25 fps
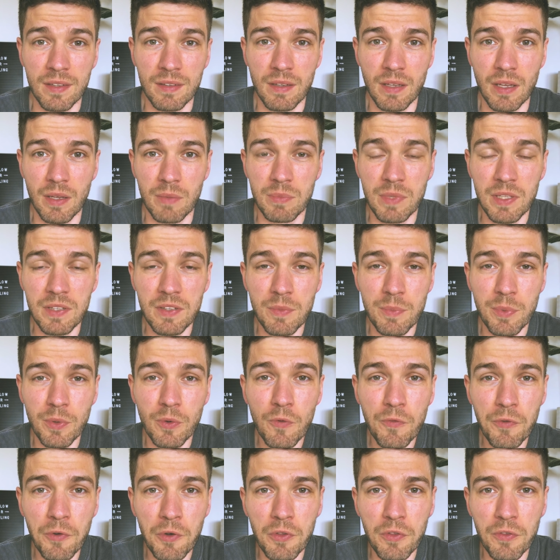Ähm, diese
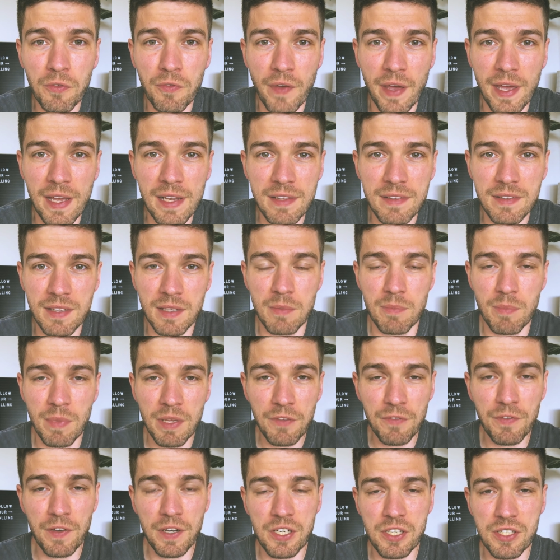Berufungsfails sind
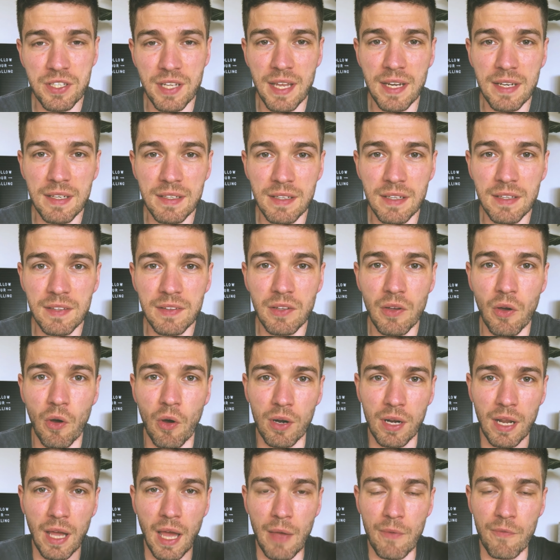Missverständnisse
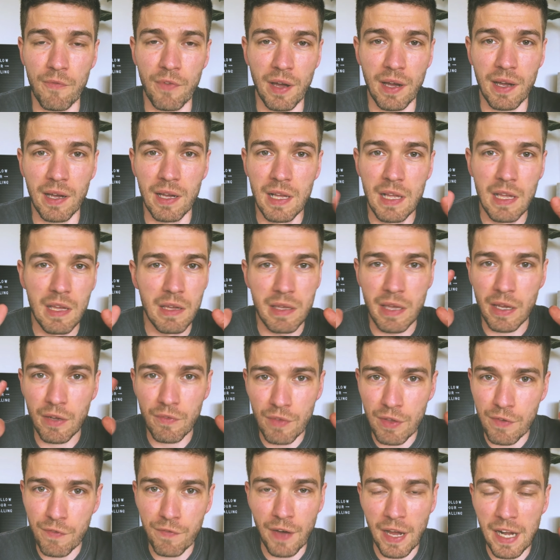oder einfach
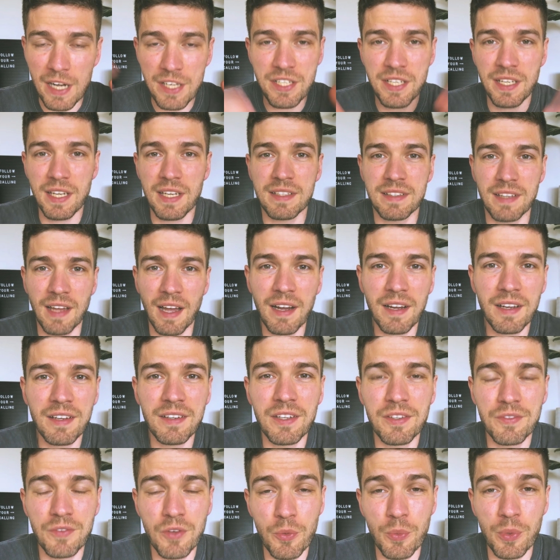irgendwie falsche Gedanken,
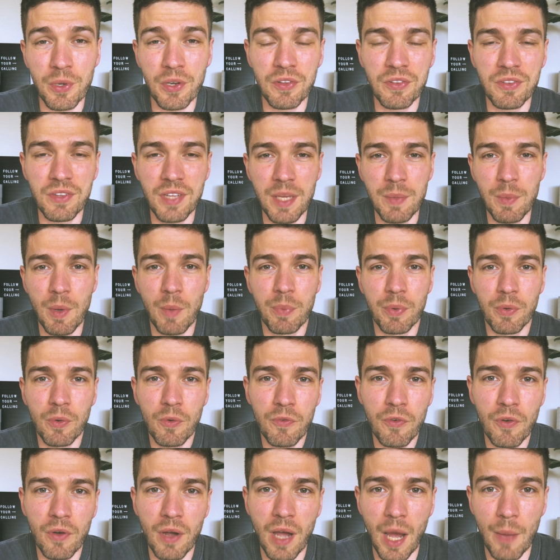die wir über das Thema
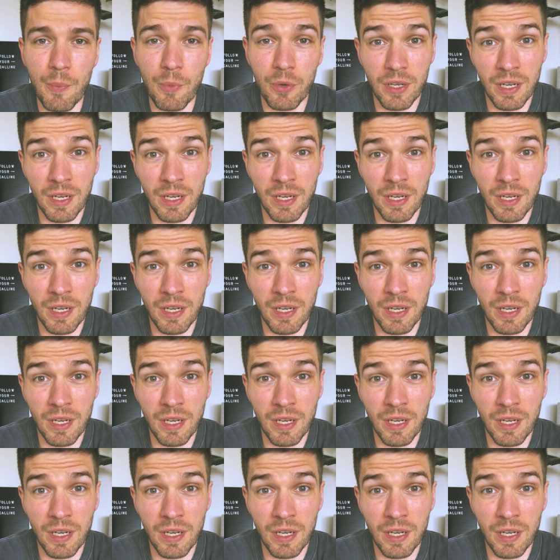Berufung haben.